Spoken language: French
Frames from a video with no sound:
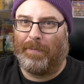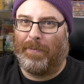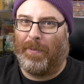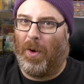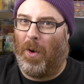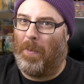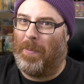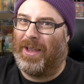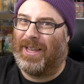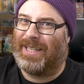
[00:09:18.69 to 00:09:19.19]

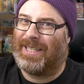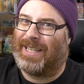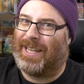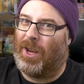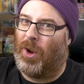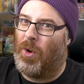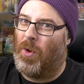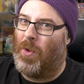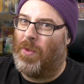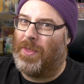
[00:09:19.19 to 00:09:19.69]
Bon, ben c'est
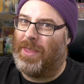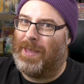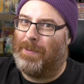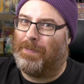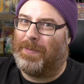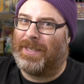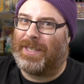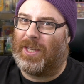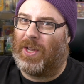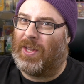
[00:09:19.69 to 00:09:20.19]
un
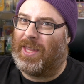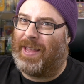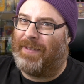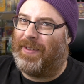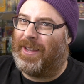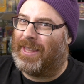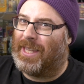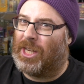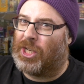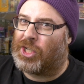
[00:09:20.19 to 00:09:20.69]
épisode
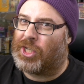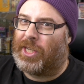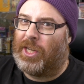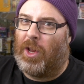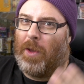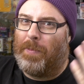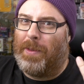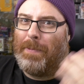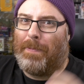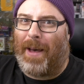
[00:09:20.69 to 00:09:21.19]
avec des
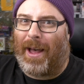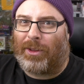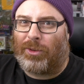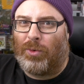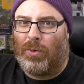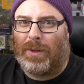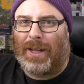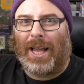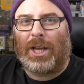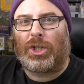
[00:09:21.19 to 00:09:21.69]
shinobi
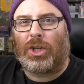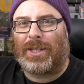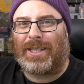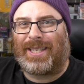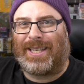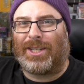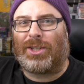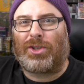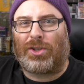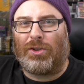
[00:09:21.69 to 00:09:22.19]
partout, de la
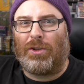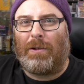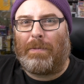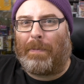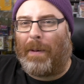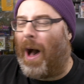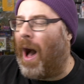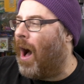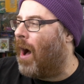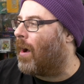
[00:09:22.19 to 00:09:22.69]
justice nulle
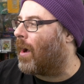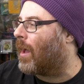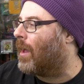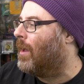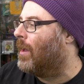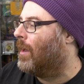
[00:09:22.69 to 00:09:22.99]
part